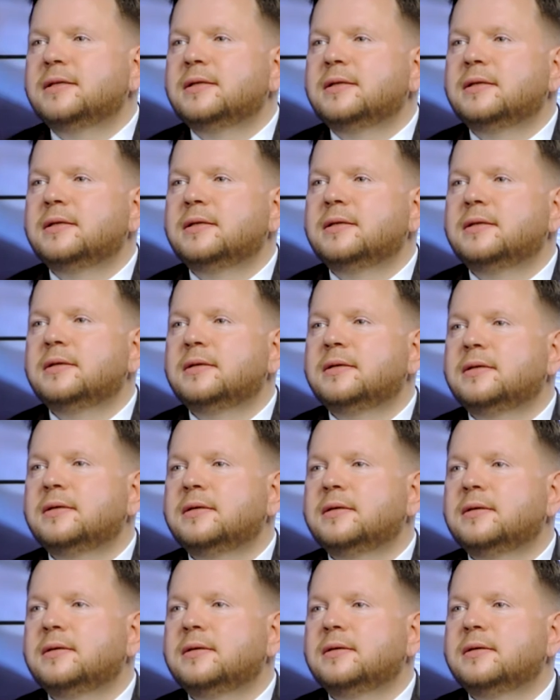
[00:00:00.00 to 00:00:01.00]
się z
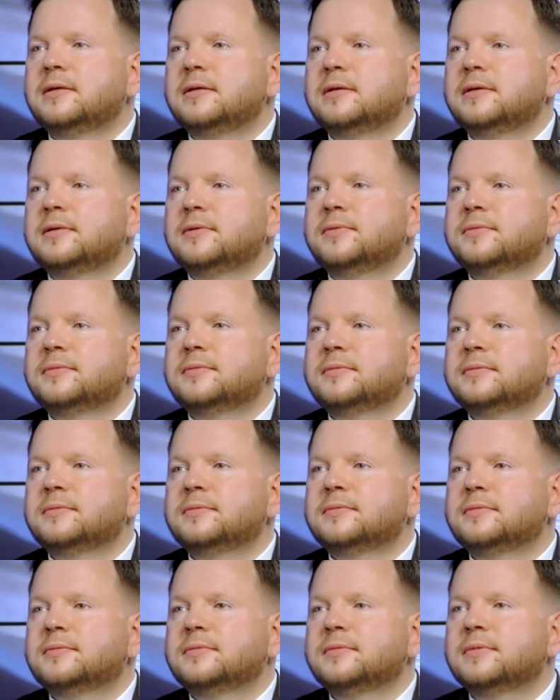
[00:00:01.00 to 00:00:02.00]
korzystaniem z usług doradcy
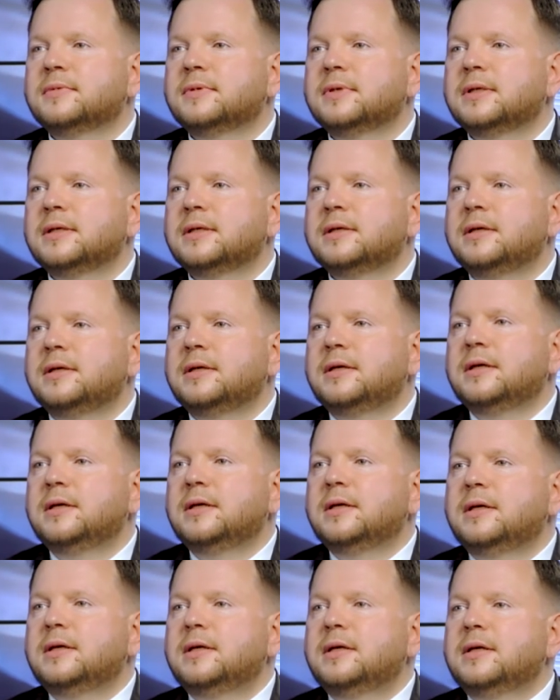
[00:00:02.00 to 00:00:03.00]
podatkowego?
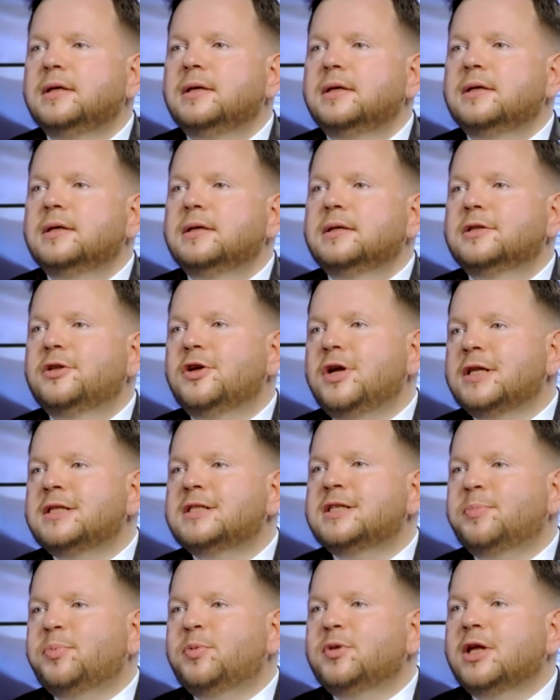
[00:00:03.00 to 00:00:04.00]

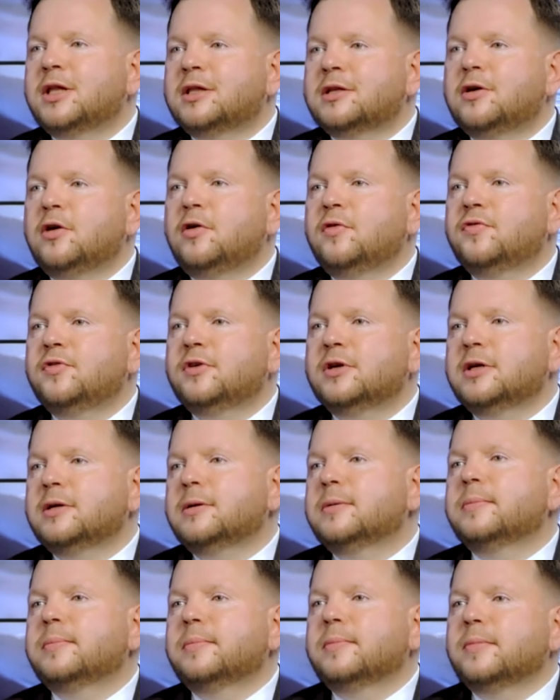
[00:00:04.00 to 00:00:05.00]
Doradca
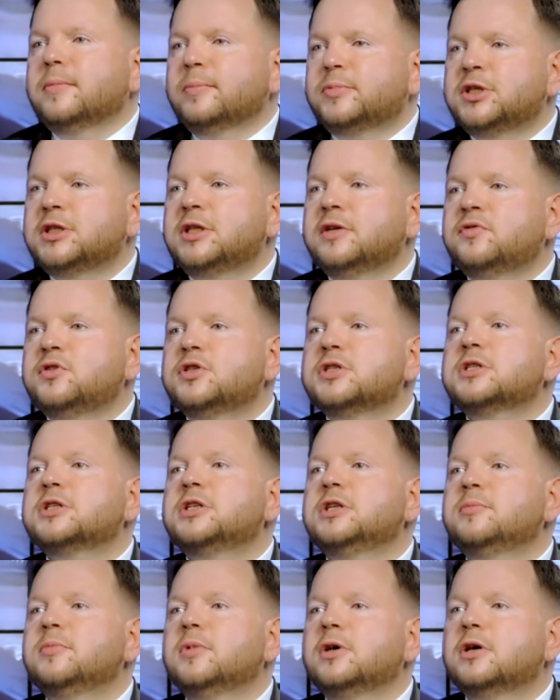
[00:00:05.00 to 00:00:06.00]
podatkowy przede
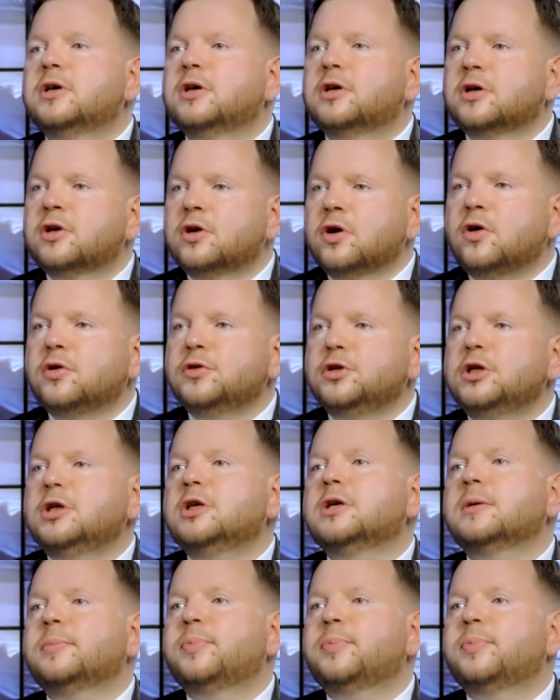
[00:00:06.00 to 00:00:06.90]
wszystkim chroni